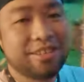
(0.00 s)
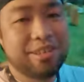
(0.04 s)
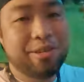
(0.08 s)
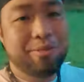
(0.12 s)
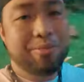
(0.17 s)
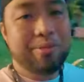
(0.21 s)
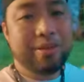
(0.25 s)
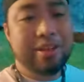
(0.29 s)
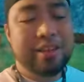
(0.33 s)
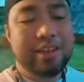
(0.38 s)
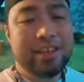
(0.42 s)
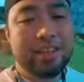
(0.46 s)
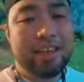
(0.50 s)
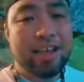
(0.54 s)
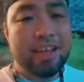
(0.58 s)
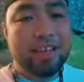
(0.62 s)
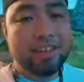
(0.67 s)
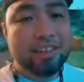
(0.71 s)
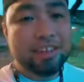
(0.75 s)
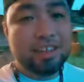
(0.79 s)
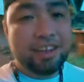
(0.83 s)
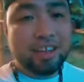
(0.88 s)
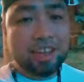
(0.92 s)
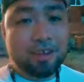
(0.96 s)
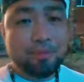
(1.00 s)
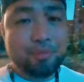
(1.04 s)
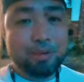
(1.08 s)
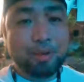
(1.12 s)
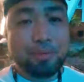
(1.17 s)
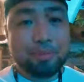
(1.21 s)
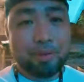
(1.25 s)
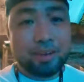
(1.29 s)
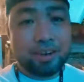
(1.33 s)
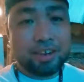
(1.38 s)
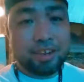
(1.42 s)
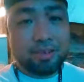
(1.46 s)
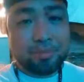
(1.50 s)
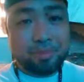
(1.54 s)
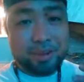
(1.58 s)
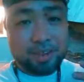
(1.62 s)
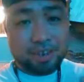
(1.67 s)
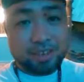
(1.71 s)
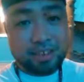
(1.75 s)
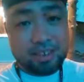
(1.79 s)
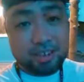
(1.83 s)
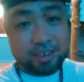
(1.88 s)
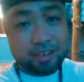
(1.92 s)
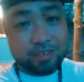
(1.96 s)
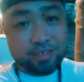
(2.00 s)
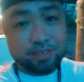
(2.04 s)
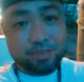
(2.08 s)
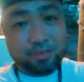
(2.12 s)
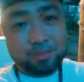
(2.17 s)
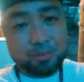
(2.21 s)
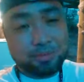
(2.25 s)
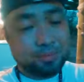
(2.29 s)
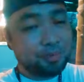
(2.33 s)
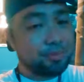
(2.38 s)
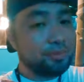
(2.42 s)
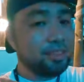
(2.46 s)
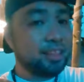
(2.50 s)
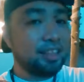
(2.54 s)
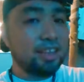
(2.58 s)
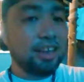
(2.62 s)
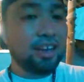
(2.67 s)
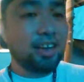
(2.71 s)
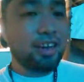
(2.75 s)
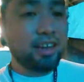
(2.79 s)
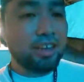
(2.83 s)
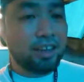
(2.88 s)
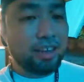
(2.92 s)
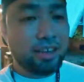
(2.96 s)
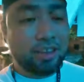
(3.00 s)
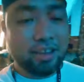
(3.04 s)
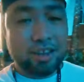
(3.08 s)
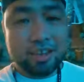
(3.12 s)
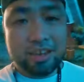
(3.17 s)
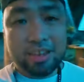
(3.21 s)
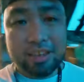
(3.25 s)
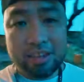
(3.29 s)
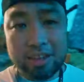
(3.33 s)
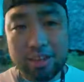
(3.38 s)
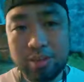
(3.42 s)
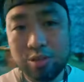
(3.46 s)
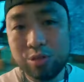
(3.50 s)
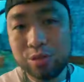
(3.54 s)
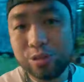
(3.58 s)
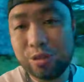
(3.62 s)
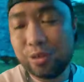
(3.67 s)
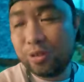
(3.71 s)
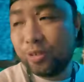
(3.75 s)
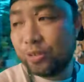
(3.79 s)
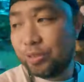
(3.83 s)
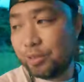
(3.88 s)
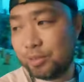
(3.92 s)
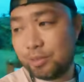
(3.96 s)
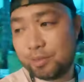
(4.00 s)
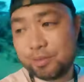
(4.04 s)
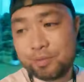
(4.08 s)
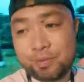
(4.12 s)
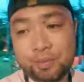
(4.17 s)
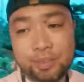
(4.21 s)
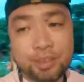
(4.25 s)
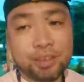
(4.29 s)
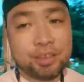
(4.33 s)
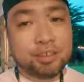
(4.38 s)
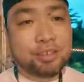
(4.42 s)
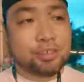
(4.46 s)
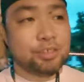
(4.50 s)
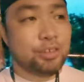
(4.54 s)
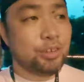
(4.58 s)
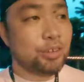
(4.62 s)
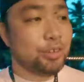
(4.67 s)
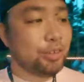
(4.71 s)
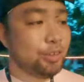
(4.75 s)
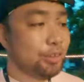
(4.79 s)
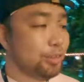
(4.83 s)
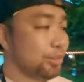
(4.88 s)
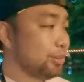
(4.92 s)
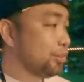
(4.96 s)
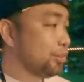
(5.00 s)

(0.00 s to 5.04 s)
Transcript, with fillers: syempre naghahanda na kami para mag ano ah, luto so